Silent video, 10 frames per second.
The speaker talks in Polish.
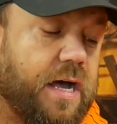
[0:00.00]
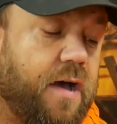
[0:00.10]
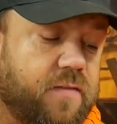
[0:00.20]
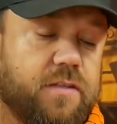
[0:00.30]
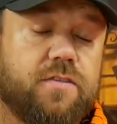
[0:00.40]

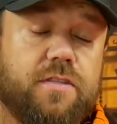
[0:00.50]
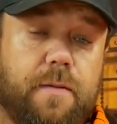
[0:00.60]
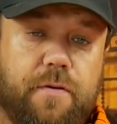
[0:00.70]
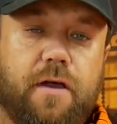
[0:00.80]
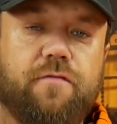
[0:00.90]
a więc
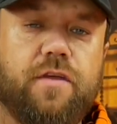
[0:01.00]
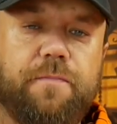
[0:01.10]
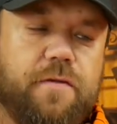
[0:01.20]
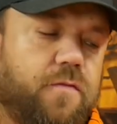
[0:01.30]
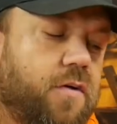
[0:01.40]
naprawdę
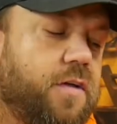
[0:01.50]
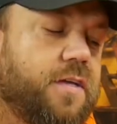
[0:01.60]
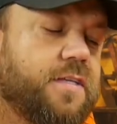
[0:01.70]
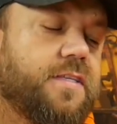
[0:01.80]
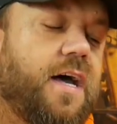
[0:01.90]
piwo
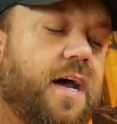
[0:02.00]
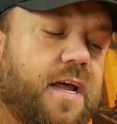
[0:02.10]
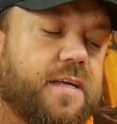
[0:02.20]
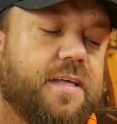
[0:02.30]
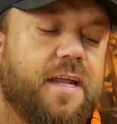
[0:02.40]
z
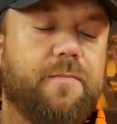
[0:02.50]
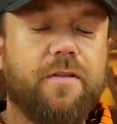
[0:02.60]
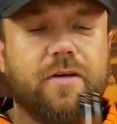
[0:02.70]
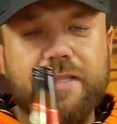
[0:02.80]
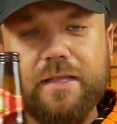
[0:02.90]
charakterem,
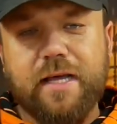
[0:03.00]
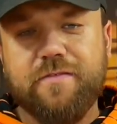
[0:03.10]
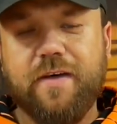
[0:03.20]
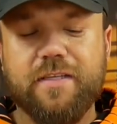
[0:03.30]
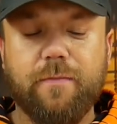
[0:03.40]
no i ta
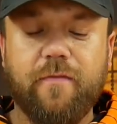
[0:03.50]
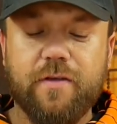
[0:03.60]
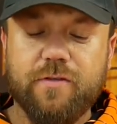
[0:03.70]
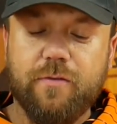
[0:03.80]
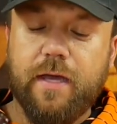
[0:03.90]
nazwa
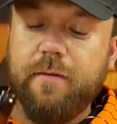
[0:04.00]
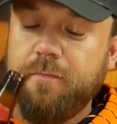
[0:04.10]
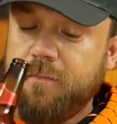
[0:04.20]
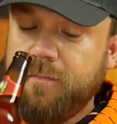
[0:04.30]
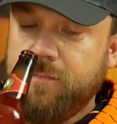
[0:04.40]
zobowiązuje.
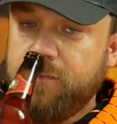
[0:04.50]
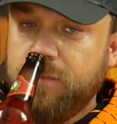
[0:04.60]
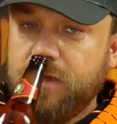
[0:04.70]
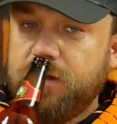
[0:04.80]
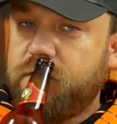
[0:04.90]

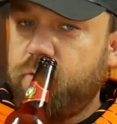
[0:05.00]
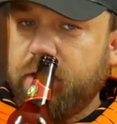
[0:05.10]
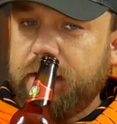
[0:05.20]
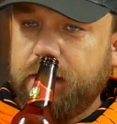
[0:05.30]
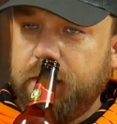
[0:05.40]
Z
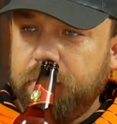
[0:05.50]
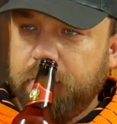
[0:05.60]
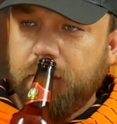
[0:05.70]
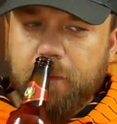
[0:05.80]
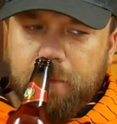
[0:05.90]
butelki
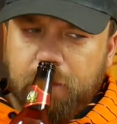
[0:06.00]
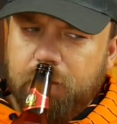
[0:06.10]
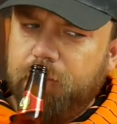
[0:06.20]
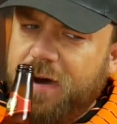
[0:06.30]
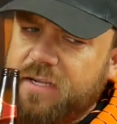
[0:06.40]

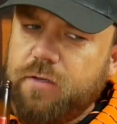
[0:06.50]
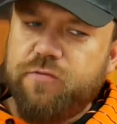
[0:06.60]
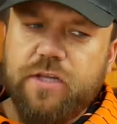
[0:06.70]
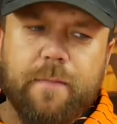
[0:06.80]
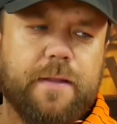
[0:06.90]
bardzo
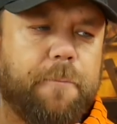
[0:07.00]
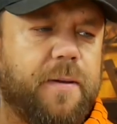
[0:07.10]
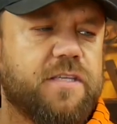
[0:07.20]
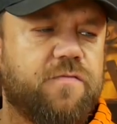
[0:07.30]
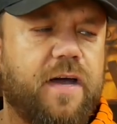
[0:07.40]
przyjemny,
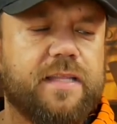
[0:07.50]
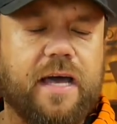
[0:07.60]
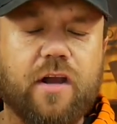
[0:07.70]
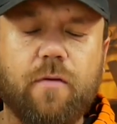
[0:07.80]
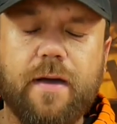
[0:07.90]
bez wad
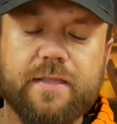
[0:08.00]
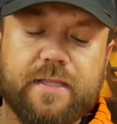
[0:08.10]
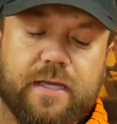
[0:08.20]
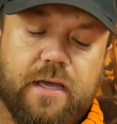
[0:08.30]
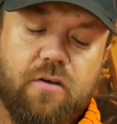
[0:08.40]
aromat
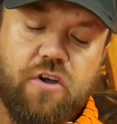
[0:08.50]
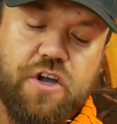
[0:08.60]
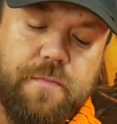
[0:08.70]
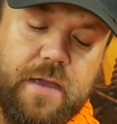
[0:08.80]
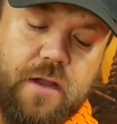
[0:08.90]
takiego
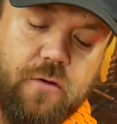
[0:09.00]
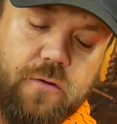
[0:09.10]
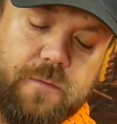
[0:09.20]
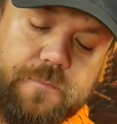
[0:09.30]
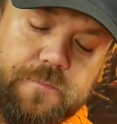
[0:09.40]
chmielu.